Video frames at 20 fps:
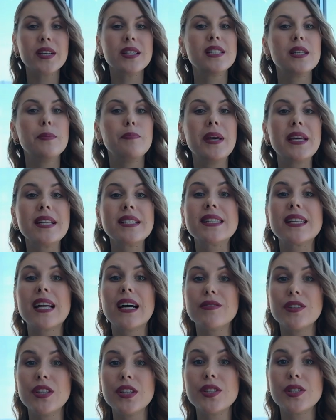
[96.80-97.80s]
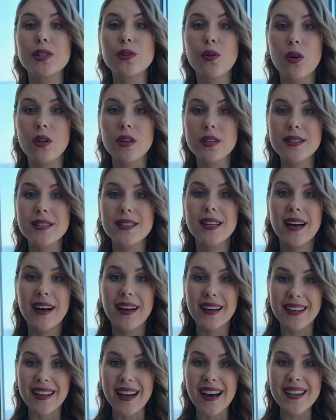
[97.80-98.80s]
Теперь сравните голос.
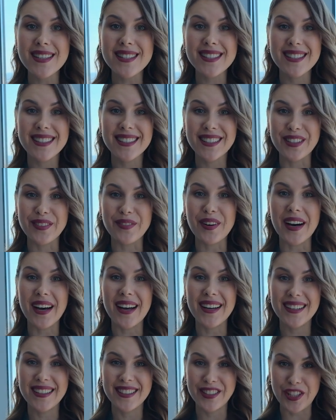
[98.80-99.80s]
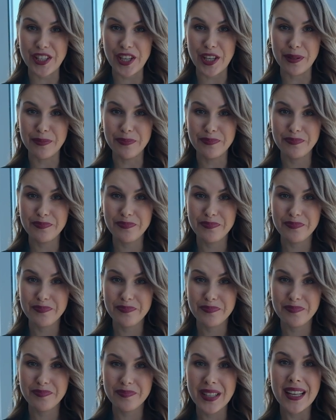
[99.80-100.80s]
Раз, два, три.
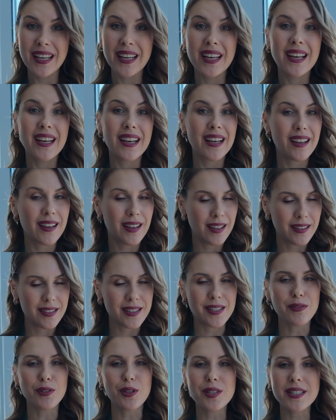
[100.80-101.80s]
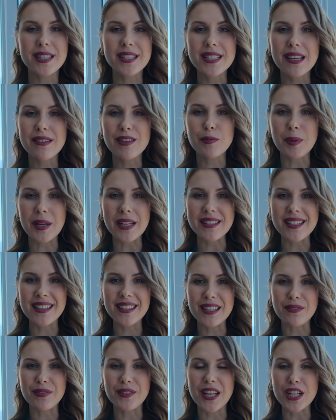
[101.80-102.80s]

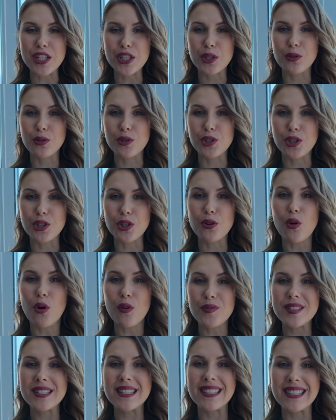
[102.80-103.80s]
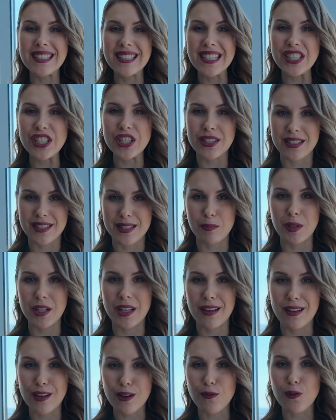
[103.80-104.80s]
99% наших учеников слышат
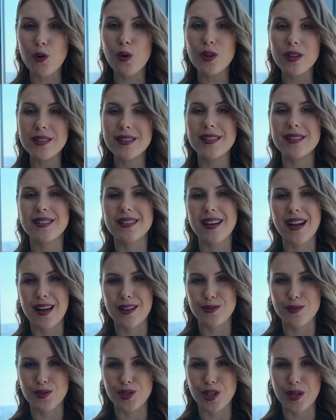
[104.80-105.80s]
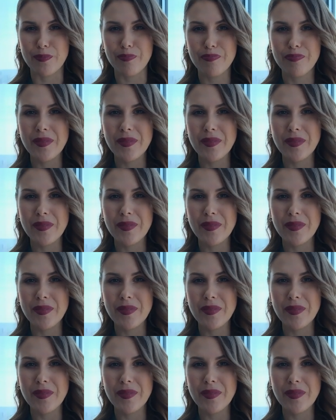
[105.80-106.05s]
изменения в голосе сразу же.